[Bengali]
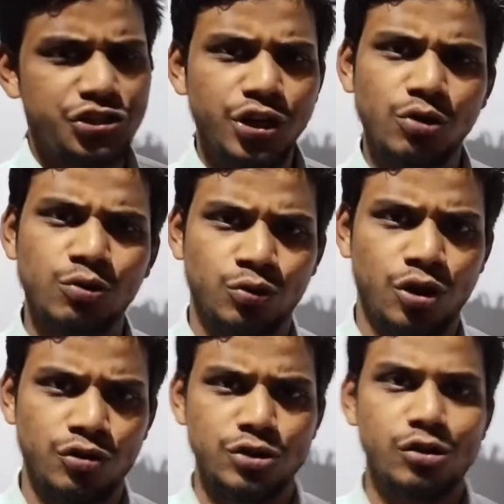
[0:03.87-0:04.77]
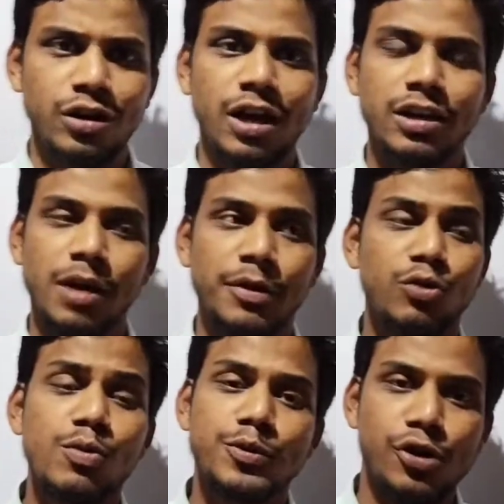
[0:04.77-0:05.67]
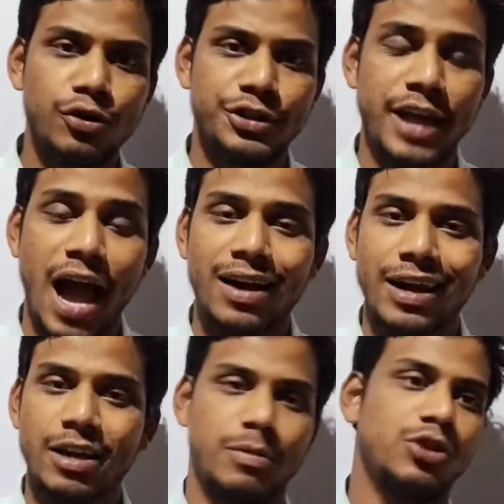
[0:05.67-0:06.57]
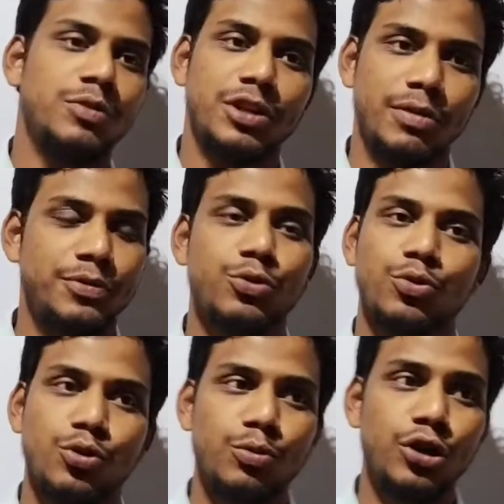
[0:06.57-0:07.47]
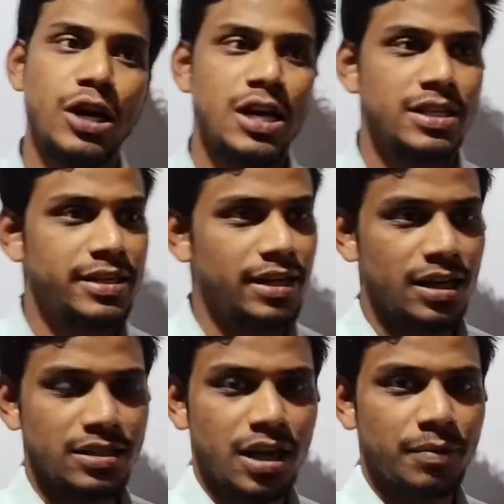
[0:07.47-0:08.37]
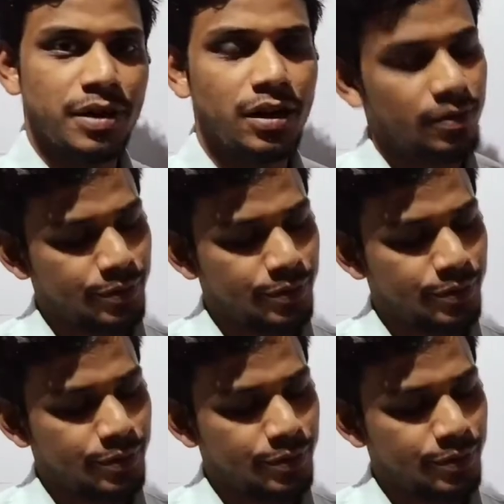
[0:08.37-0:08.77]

যে কোনো ধরনের সংখ্যাকে নিয়ে আমরা খুব সহজেই এক লাইনের মাধ্যমে কীভাবে গুণ করব সেটা আজকে আমরা